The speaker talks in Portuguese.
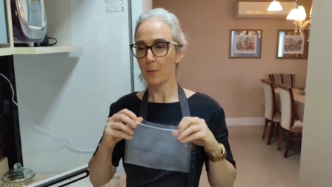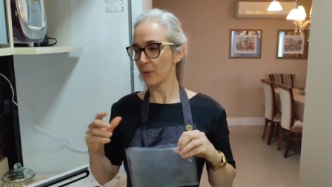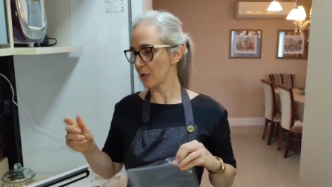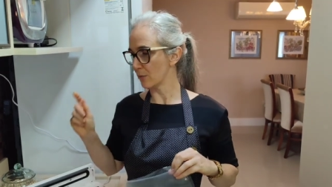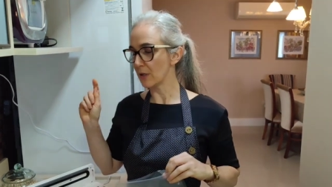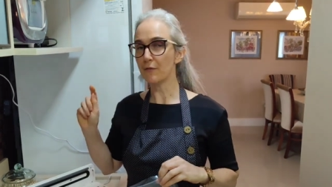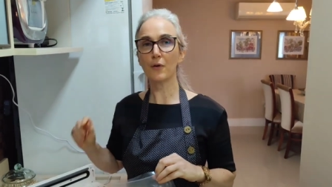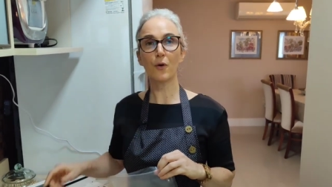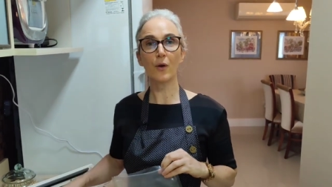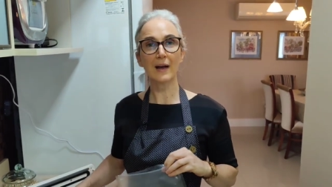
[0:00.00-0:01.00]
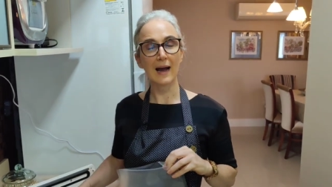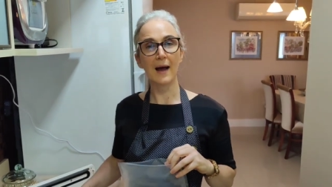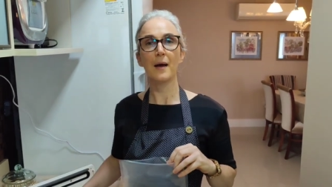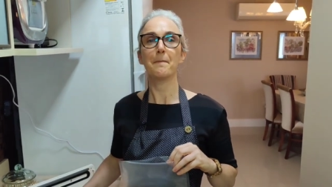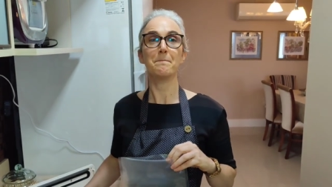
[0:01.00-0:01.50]
porque eu não vou
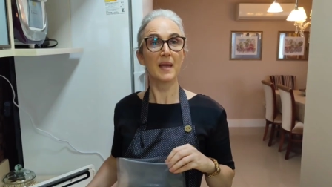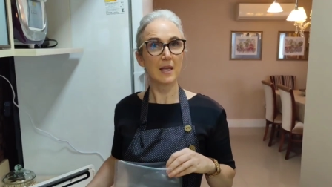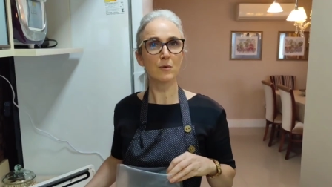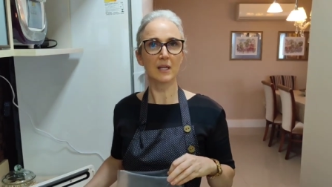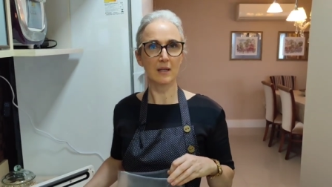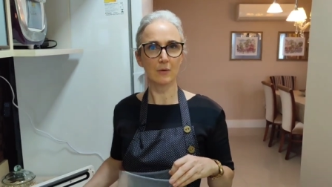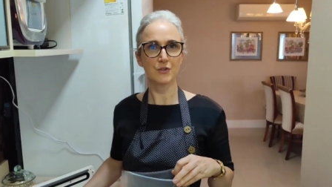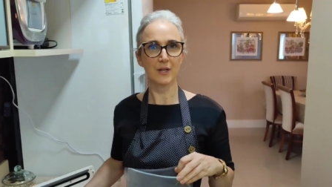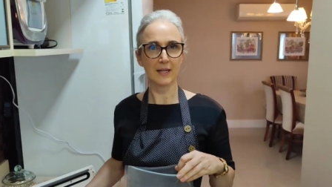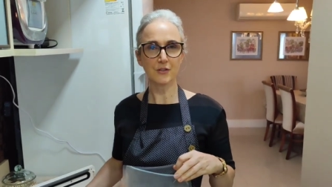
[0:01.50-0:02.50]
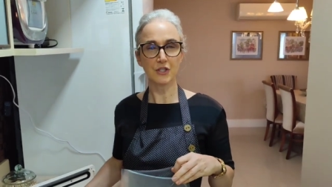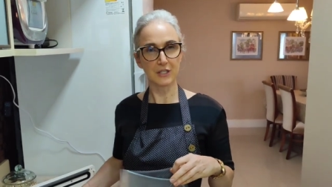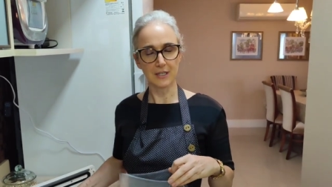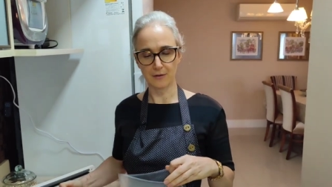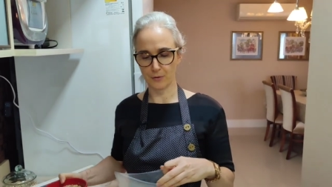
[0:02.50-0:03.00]
colocar meio quilo de
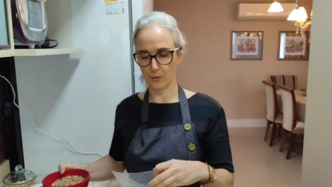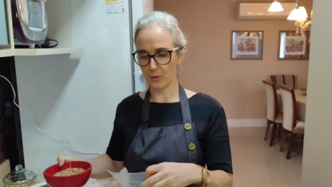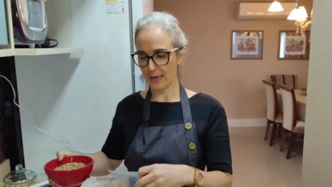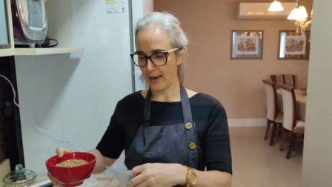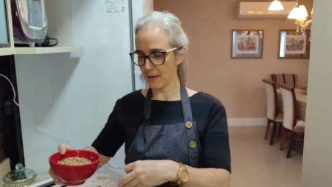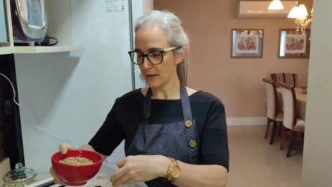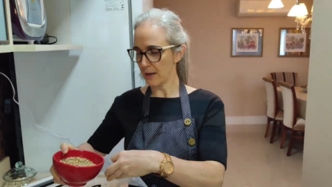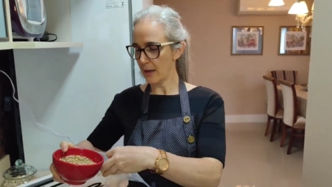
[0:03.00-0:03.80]
lentilha, vou colocar